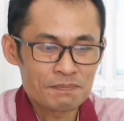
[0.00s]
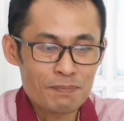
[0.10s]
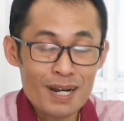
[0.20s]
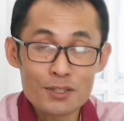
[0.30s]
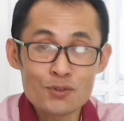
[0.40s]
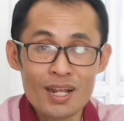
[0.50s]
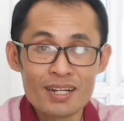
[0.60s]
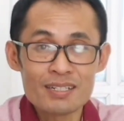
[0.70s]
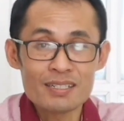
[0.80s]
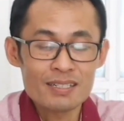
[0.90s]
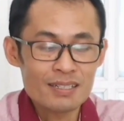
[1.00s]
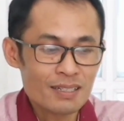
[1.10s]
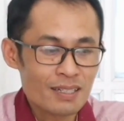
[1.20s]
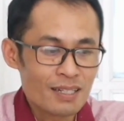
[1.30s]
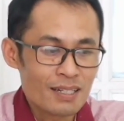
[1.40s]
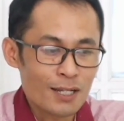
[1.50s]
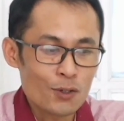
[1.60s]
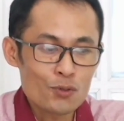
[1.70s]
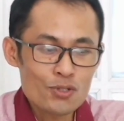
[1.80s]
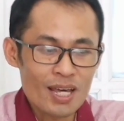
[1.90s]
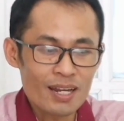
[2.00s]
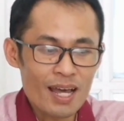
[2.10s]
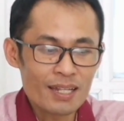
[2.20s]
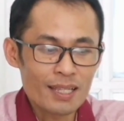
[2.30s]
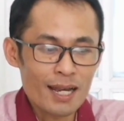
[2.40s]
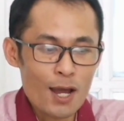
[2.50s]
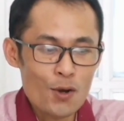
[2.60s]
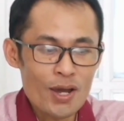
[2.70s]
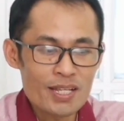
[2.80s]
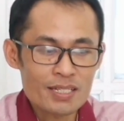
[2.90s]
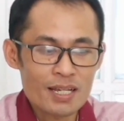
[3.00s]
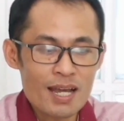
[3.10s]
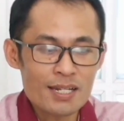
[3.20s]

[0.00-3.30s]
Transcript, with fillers: peraturan kelulusan antara OSK